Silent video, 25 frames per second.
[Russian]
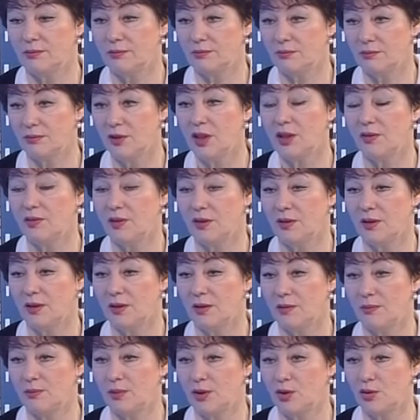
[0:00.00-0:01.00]
не
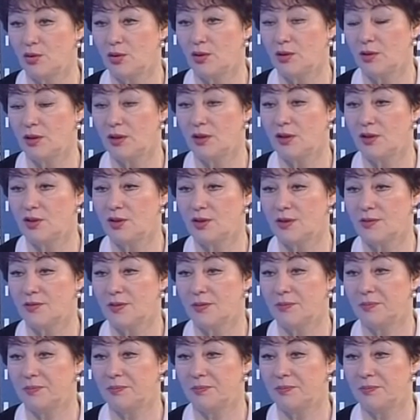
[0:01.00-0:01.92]
хватает большое количество.